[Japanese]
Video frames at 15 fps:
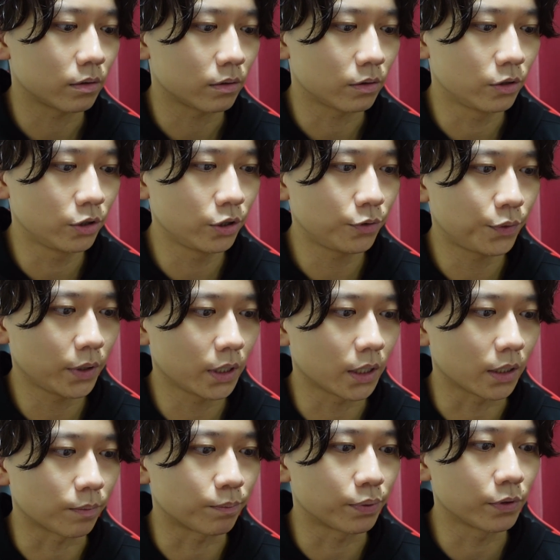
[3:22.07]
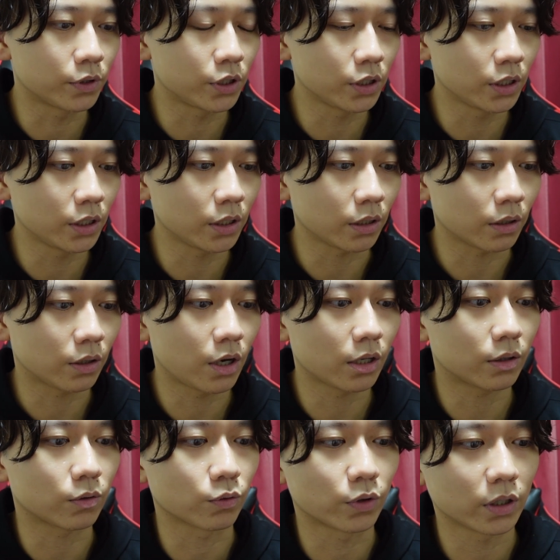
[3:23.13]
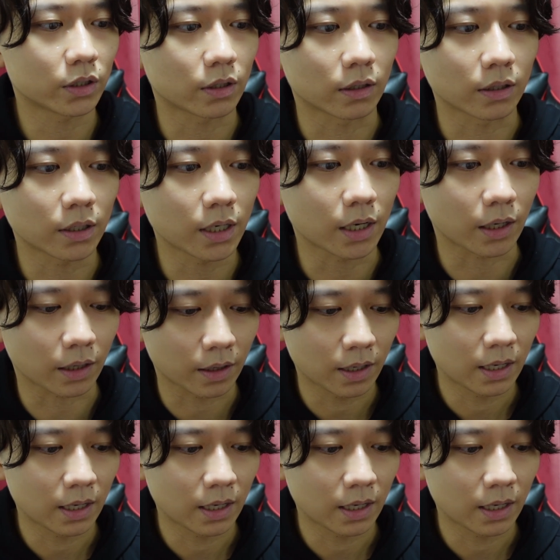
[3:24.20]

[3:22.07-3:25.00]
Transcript: え、ルフィ無事にゲットできたんで、